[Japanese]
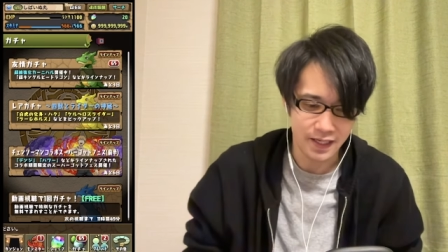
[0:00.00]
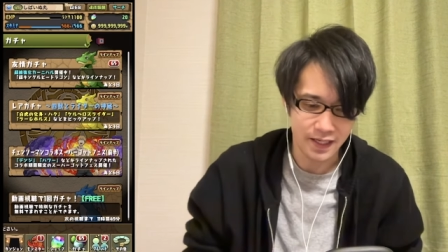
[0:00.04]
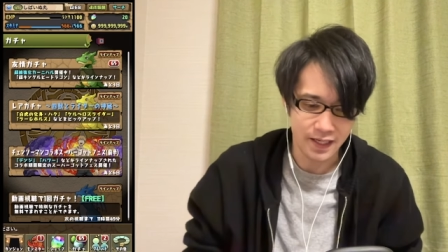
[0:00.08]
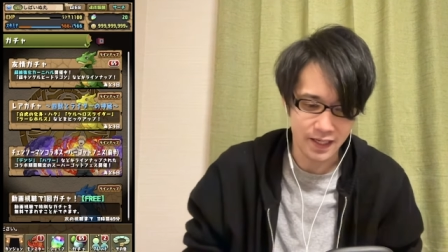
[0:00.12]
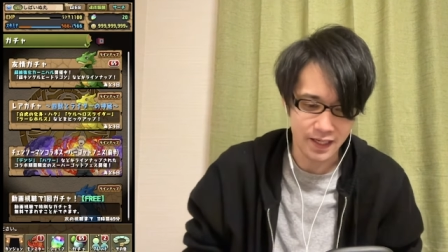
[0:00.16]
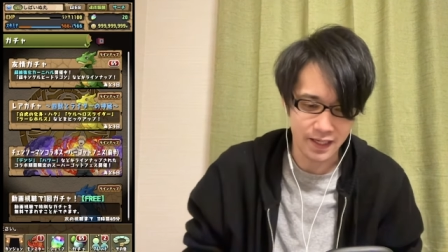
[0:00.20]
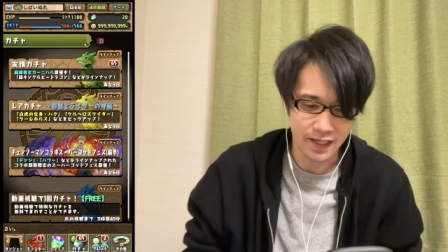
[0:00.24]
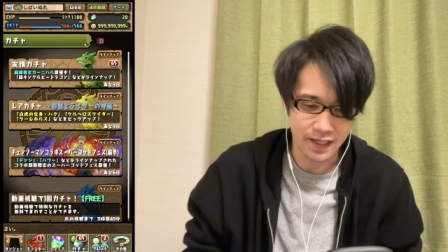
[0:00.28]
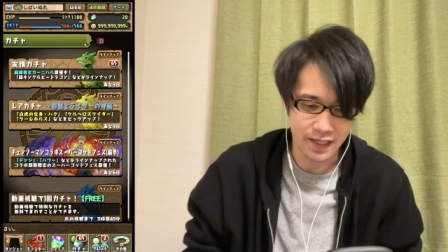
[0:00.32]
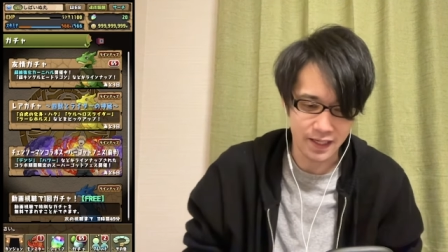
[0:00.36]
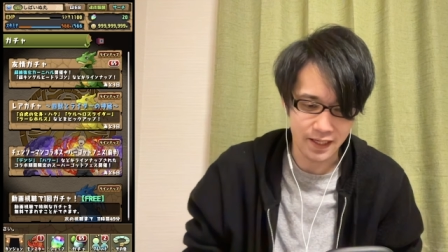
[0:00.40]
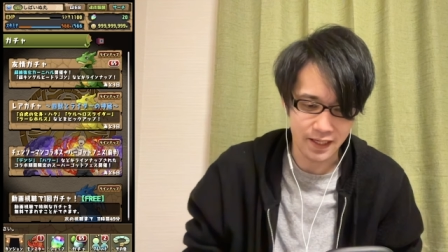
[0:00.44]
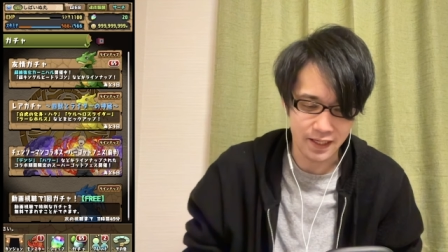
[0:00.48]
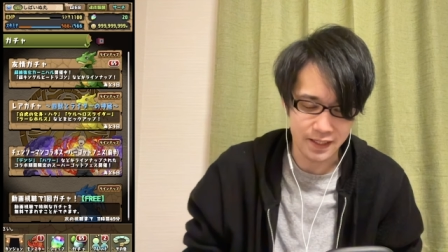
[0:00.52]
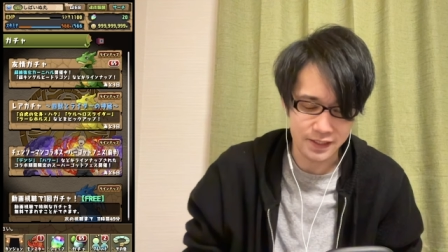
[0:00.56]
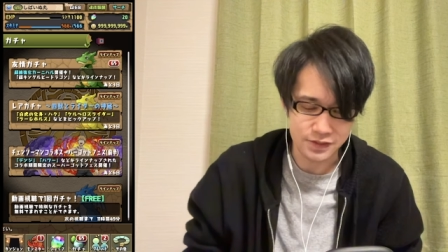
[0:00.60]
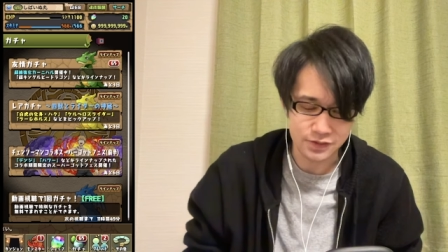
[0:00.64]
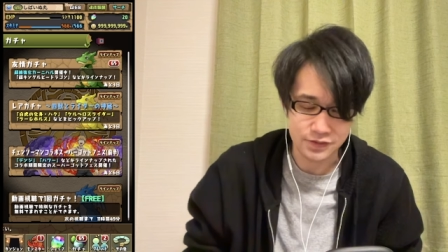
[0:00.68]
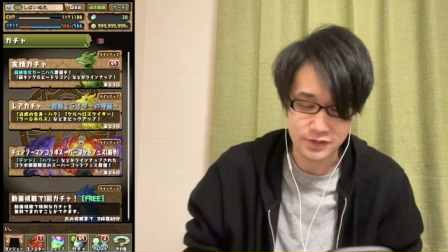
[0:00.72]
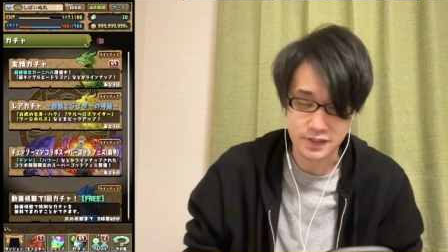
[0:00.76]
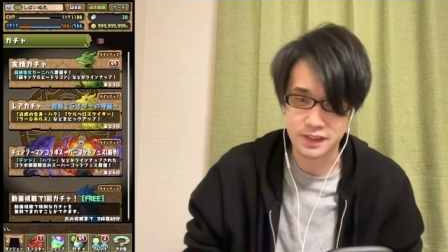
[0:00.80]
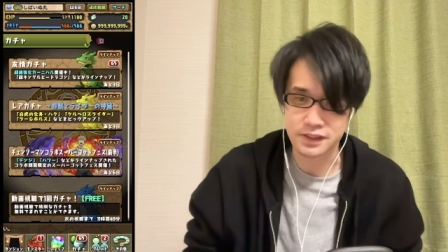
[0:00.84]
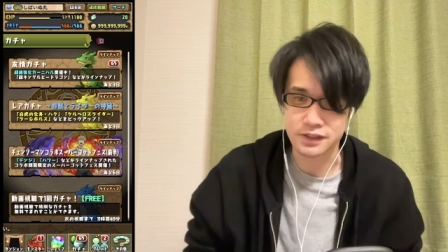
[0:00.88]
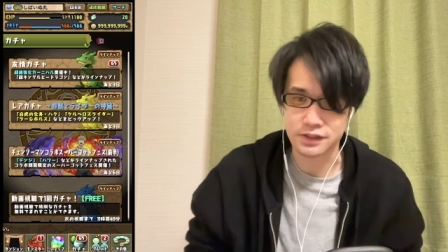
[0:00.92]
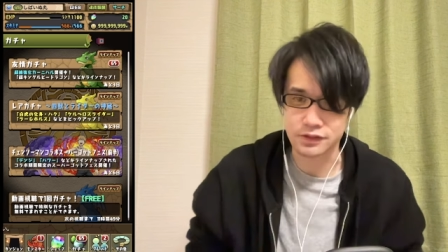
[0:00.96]
えー、
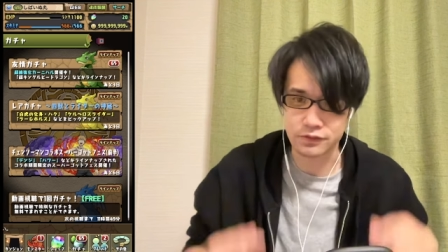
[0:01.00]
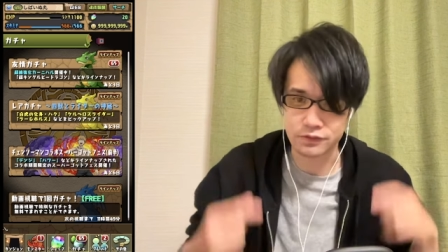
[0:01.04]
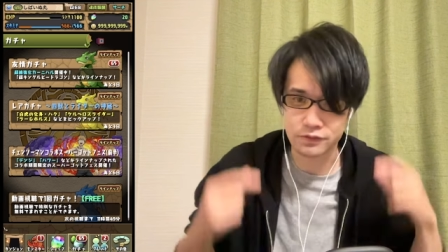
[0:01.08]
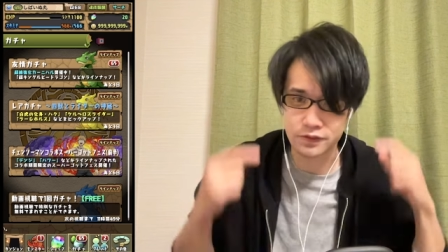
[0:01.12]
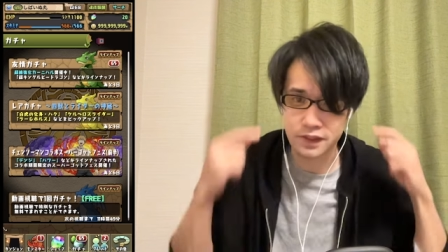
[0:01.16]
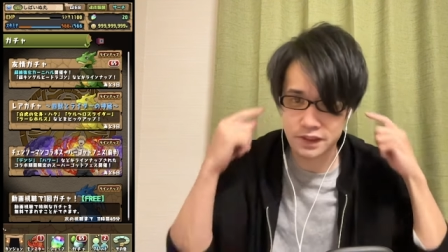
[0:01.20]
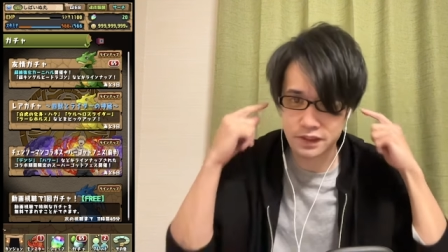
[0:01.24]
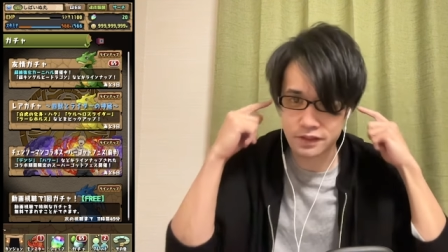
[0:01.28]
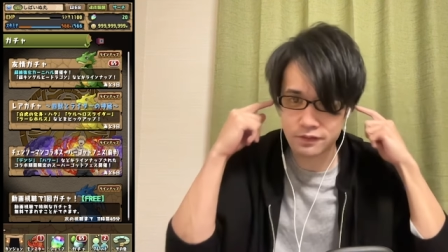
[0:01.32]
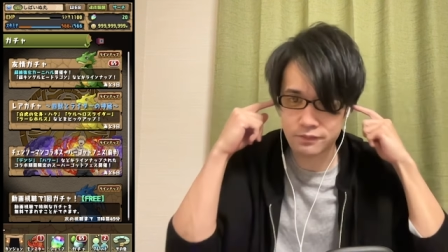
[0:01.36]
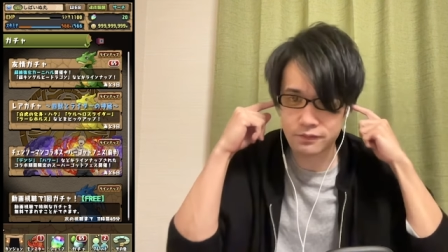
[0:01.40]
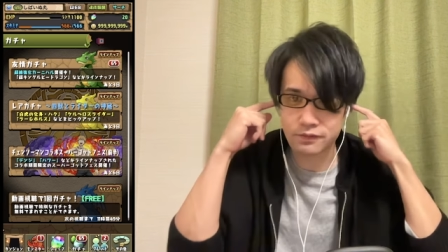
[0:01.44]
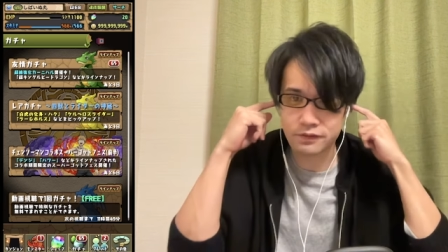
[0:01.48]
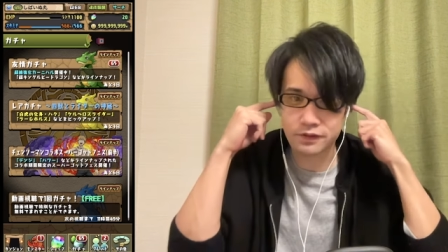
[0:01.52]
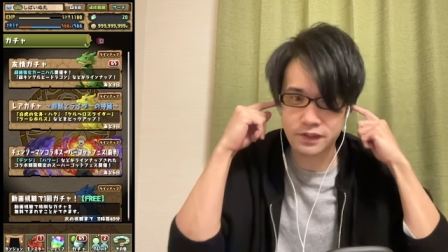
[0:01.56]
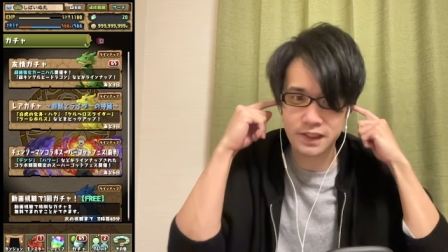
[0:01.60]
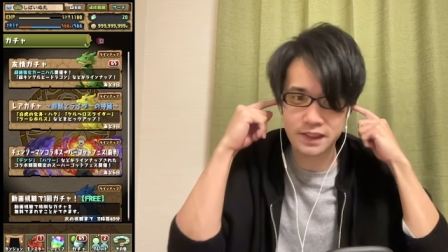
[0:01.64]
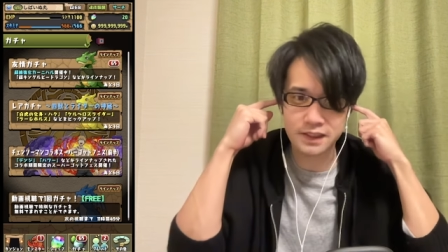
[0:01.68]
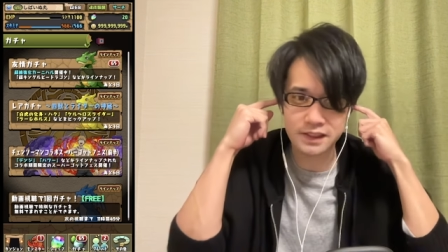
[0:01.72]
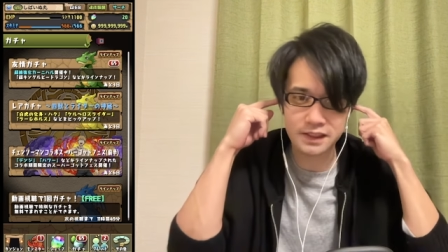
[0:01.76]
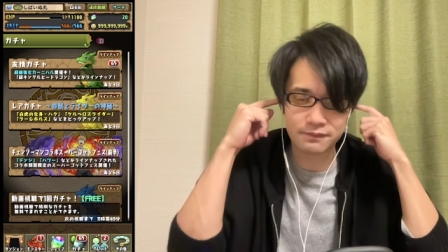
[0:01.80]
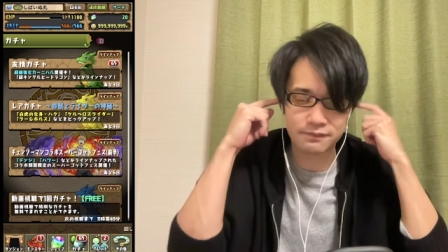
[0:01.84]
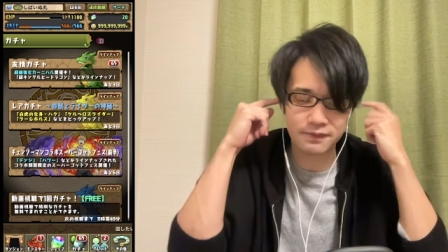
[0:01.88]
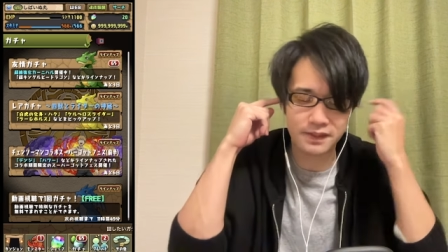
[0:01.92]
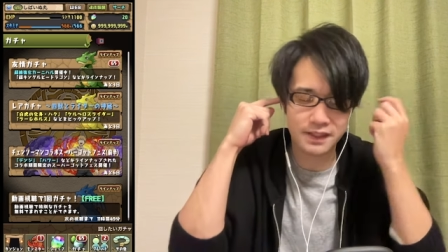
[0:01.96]
12月のクエストも
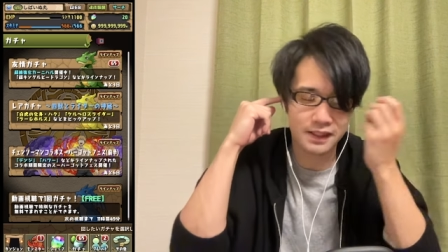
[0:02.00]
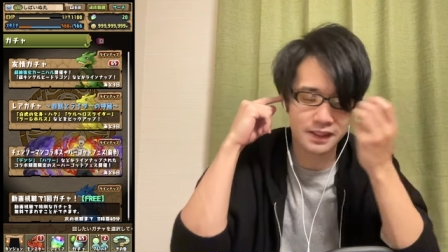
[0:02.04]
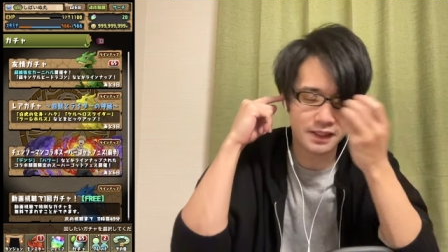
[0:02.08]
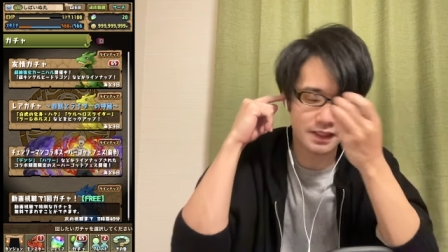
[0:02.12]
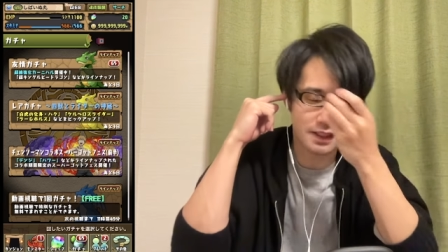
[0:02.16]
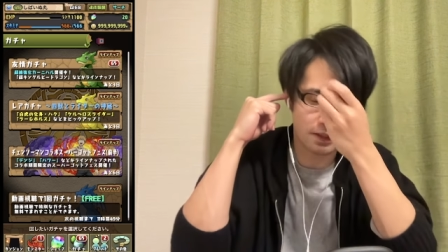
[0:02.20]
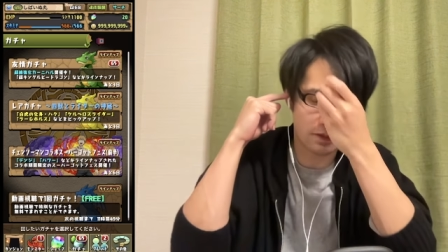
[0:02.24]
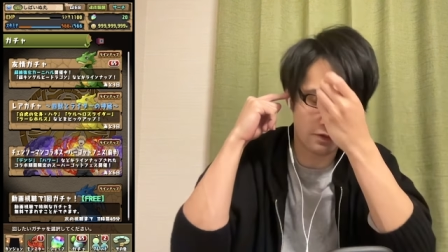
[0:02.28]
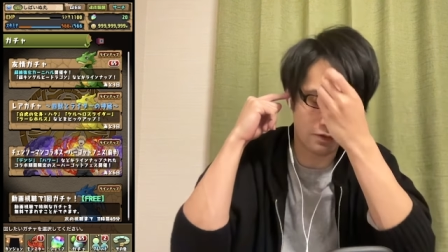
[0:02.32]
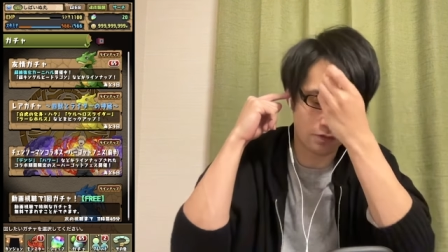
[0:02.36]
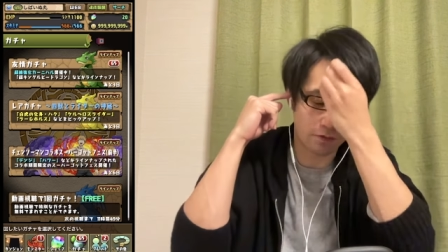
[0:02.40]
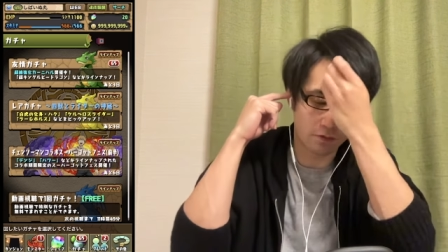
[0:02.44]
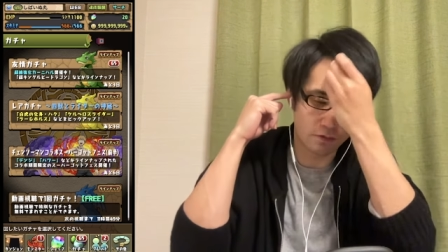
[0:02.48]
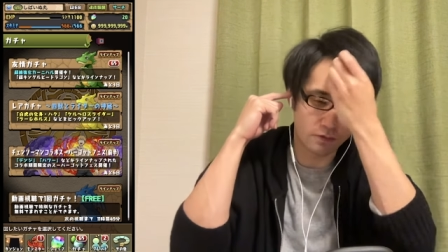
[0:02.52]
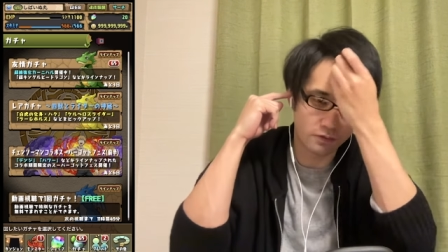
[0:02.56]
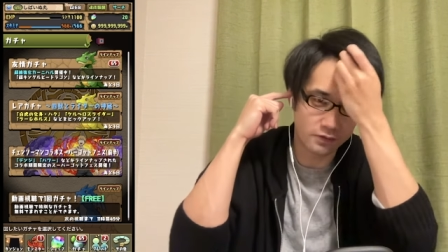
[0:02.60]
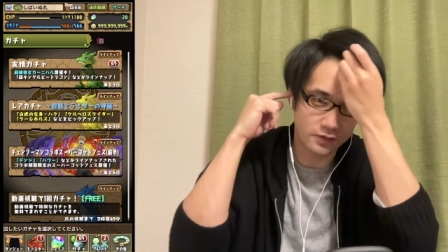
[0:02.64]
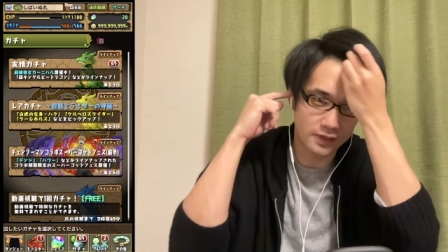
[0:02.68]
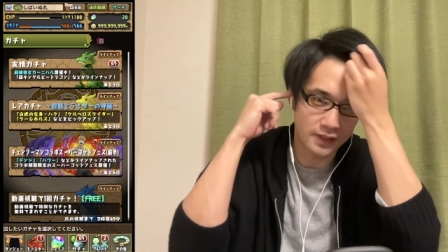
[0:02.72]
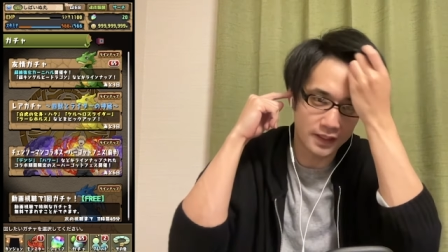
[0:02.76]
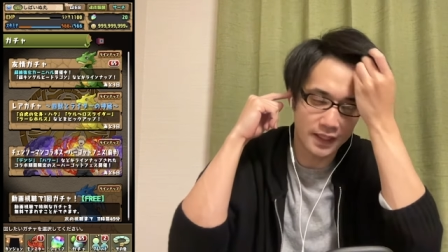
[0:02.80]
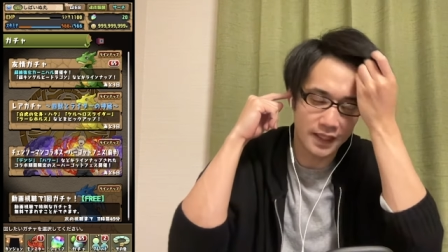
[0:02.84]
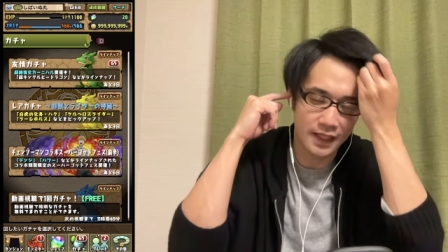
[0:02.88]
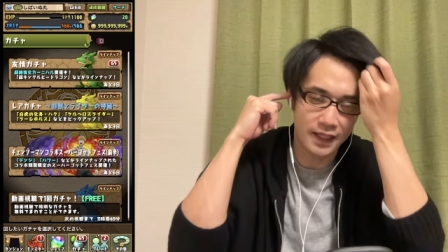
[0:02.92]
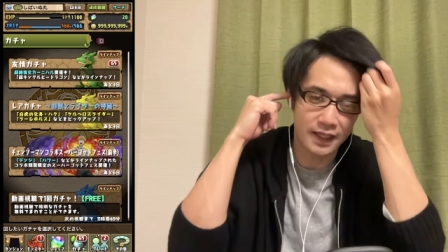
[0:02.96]
クリアしてまだ弾けるというこ
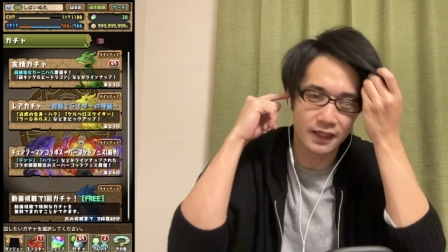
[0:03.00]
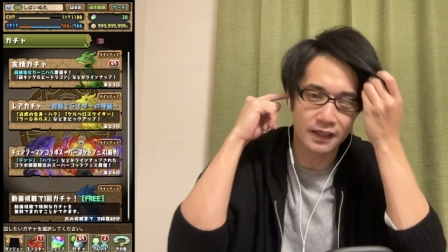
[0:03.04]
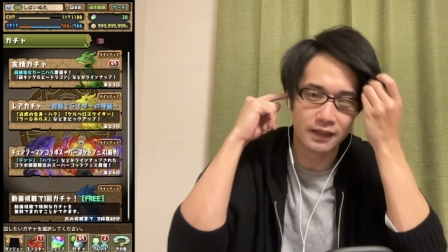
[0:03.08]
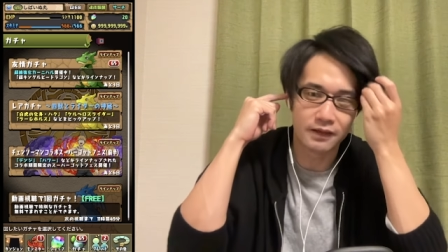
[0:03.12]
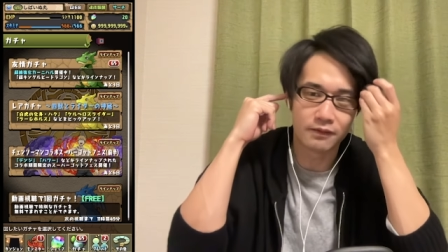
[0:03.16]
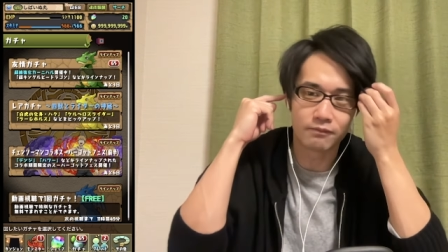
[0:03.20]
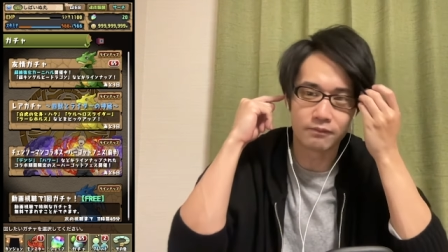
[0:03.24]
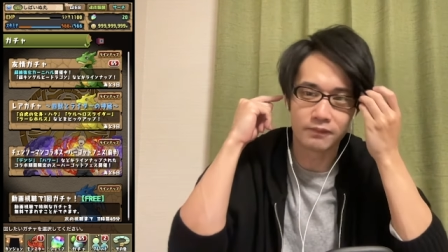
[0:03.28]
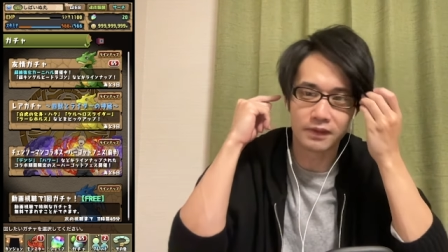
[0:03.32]
とで、はい。